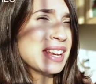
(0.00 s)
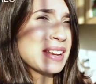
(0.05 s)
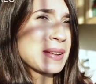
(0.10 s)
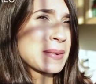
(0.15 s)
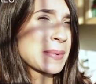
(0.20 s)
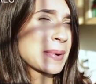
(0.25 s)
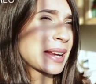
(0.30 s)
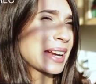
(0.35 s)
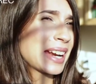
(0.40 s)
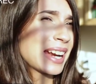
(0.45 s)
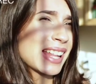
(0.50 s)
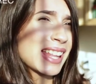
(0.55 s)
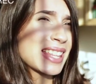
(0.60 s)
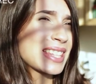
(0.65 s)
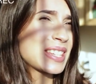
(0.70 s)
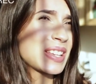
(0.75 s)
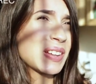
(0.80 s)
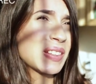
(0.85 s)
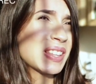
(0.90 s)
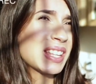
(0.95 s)
La hermana a
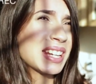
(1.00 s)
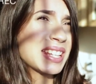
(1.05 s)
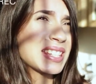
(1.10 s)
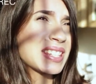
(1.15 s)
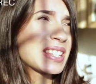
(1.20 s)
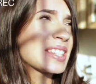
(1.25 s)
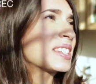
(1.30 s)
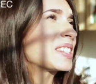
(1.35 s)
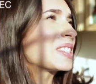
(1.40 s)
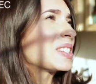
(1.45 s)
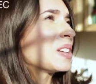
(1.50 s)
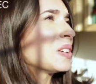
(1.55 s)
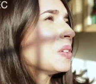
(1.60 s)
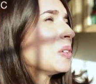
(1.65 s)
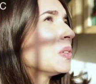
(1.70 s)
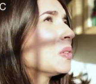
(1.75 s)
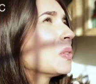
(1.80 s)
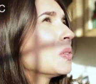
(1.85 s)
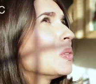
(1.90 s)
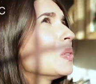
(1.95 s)
esconder este sol.
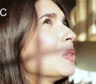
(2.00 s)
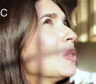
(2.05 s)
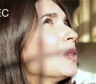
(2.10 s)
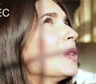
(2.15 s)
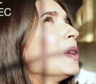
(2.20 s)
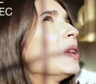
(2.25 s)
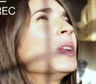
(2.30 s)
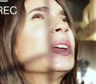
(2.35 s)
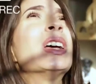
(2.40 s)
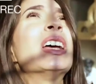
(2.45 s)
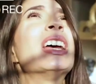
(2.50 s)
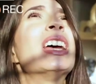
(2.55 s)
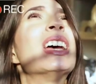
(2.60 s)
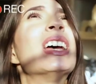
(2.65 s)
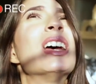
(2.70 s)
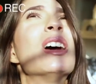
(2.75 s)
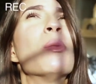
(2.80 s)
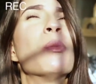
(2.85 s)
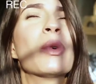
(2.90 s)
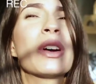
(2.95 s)

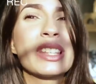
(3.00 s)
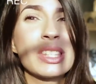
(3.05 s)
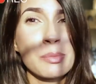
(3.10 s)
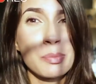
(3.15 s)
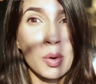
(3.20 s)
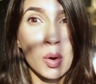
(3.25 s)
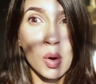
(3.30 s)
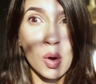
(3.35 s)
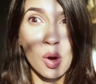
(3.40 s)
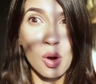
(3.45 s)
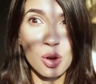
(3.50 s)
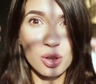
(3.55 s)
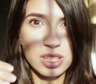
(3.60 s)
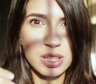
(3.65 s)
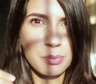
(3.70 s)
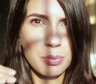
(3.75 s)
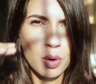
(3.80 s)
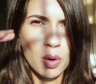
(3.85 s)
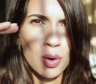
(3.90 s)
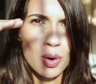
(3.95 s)
Pues si pongo,
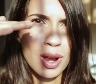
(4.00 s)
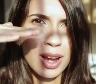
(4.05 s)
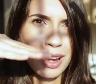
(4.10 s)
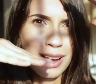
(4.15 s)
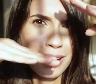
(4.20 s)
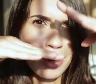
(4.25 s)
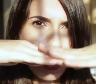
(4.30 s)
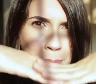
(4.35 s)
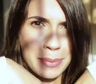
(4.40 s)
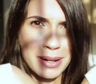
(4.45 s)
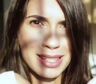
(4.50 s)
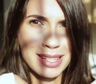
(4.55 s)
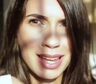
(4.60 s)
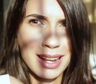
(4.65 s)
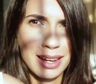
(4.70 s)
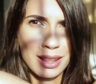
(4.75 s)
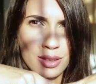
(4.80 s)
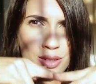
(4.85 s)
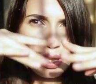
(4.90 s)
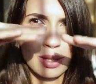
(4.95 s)
si pongo la
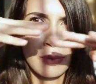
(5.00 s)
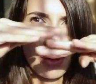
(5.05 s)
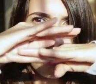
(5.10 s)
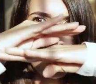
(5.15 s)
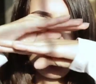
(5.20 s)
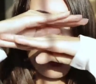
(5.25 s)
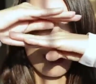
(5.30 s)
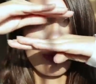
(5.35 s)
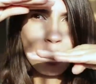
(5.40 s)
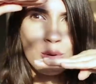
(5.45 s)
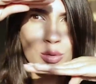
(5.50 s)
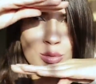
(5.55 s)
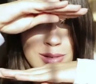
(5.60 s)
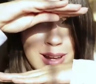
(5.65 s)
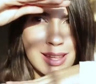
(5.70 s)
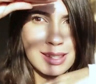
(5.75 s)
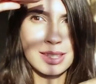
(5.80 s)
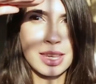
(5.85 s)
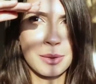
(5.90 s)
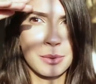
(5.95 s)
persiana, entonces me veo como
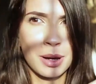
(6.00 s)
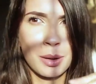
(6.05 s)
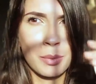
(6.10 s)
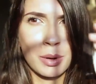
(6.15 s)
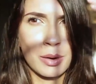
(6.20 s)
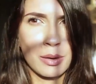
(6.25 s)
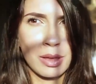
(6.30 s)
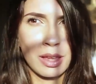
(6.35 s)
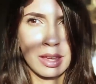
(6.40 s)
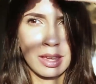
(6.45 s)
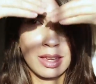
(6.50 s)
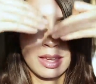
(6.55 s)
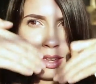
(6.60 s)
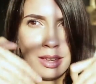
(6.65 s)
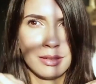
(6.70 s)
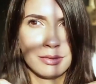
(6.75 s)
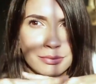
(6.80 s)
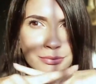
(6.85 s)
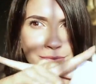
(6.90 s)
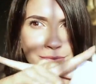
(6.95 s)
una cebra. Bueno, y aquí